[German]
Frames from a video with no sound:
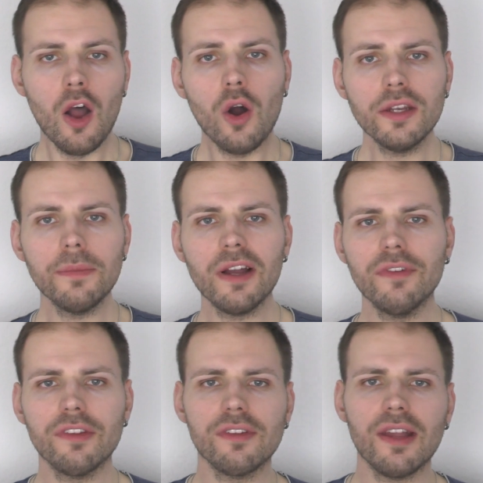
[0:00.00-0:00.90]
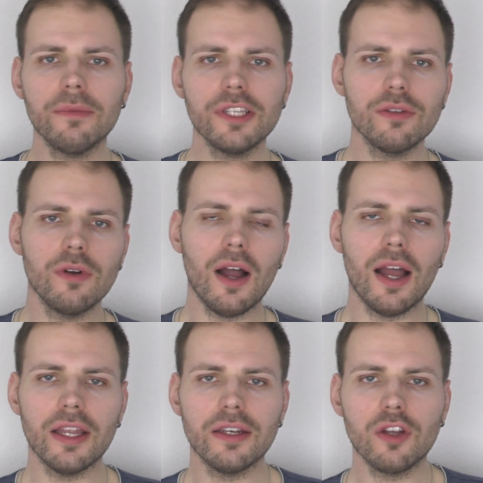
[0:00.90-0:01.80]
Heute machen wir zusammen nicht nur
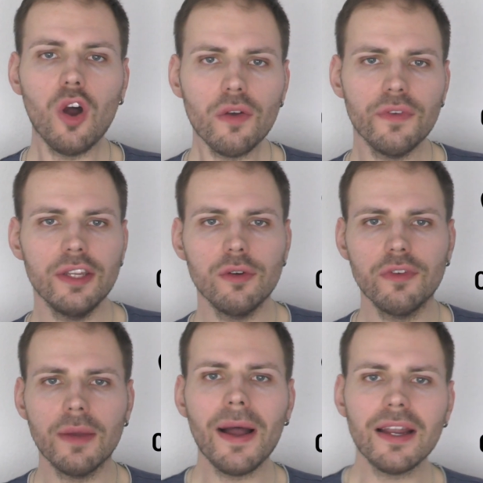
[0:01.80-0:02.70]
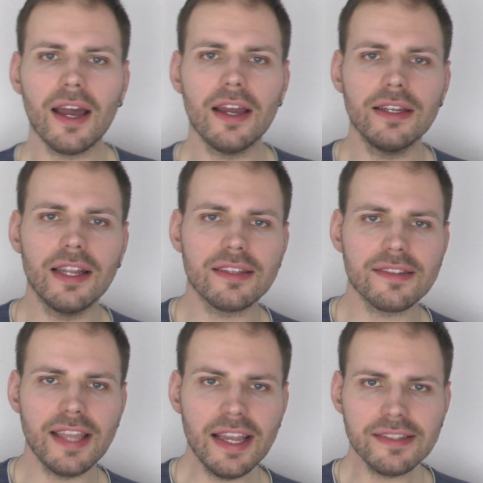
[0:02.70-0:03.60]
ein Kochvideo, wir machen einen
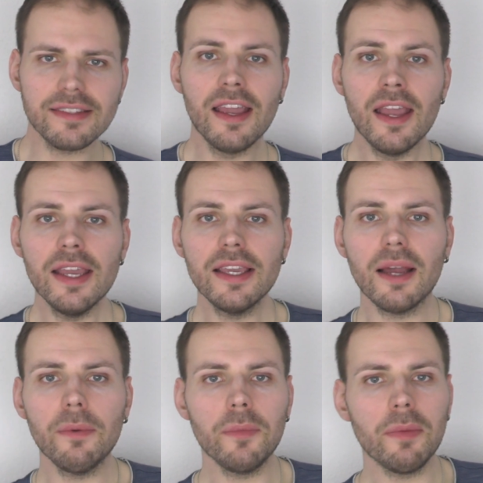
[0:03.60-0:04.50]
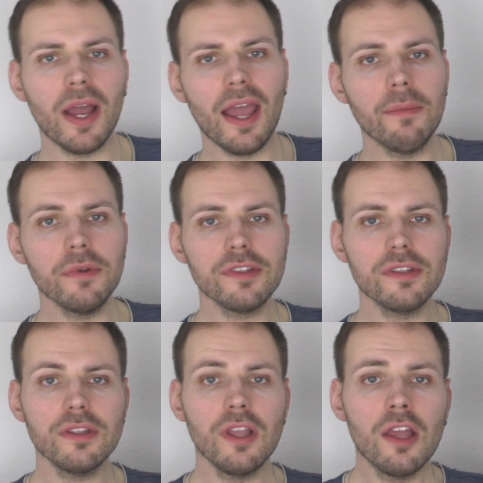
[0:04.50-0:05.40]
Let's Test. Ich habe mir bei
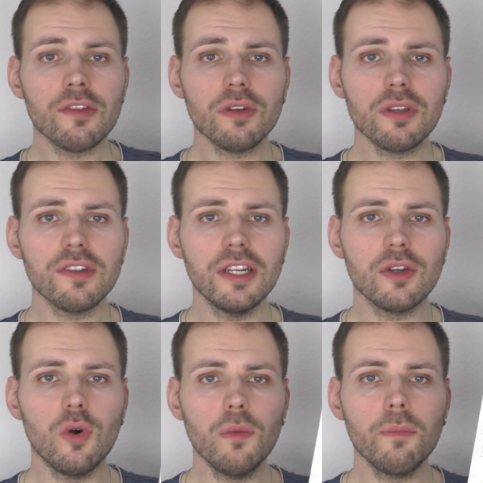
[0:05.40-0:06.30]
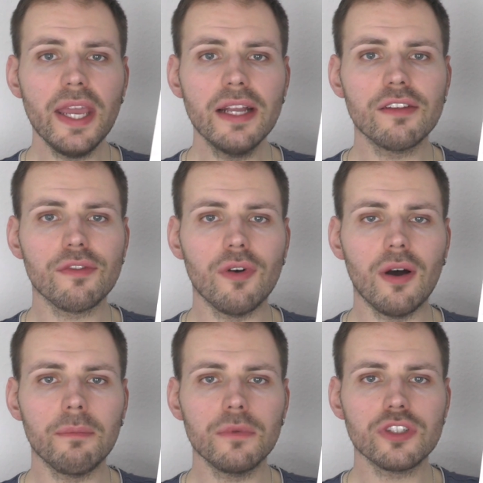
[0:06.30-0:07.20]
Amazon solche
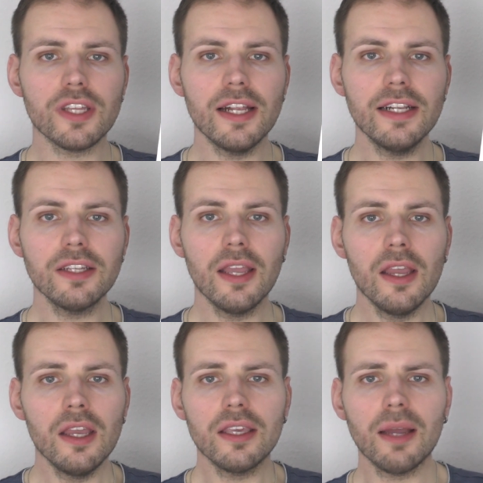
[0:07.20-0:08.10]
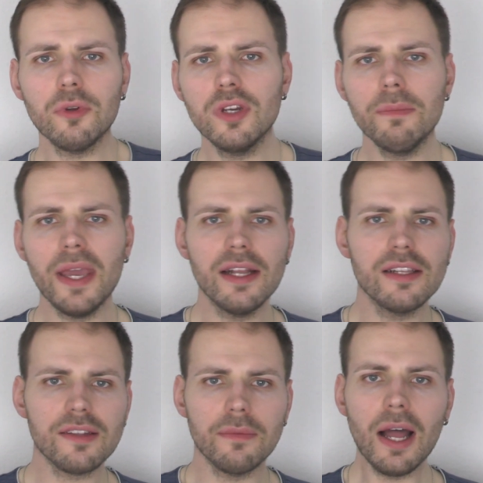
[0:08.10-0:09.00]
Silikon-Bagels-Formen bestellt. Ich habe noch nie
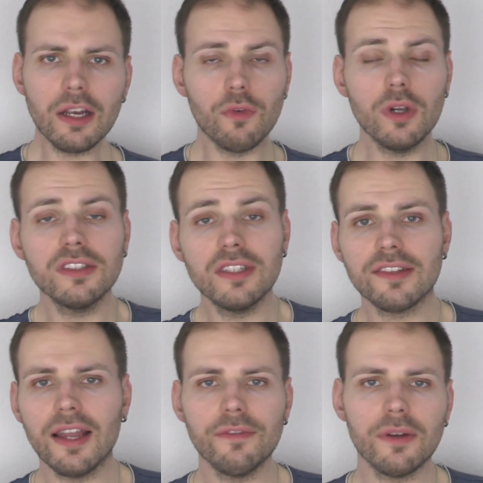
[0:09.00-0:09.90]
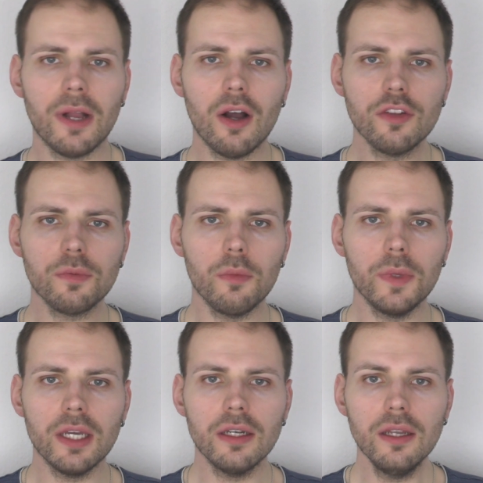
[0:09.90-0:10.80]
Bagels gemacht, wollte das einfach mal
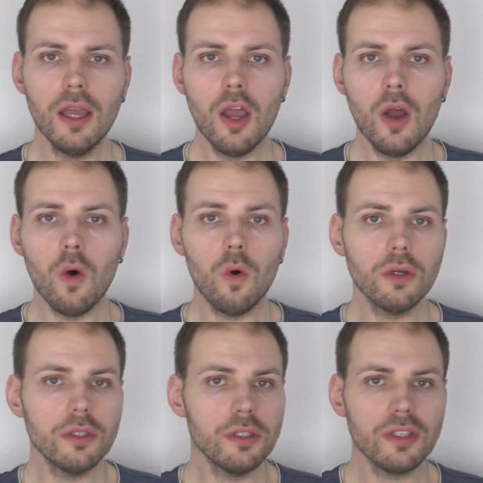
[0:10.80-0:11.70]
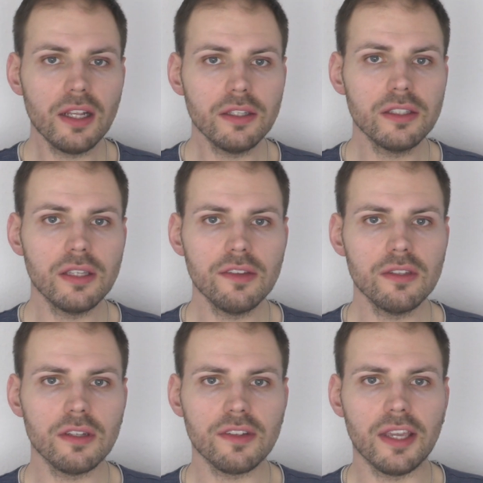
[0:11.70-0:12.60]
ausprobieren und ich dachte, ich
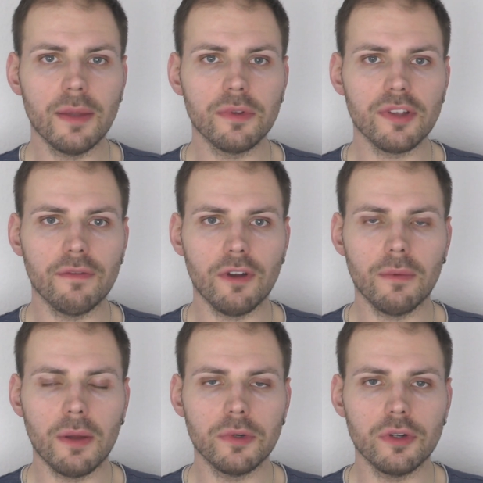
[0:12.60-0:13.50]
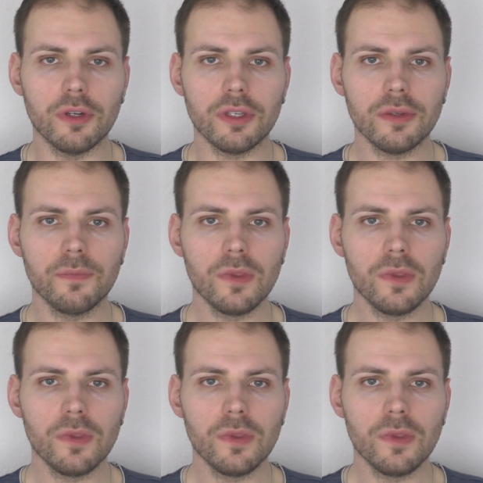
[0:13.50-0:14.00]
teste das Ergebnis einfach mal mit euch.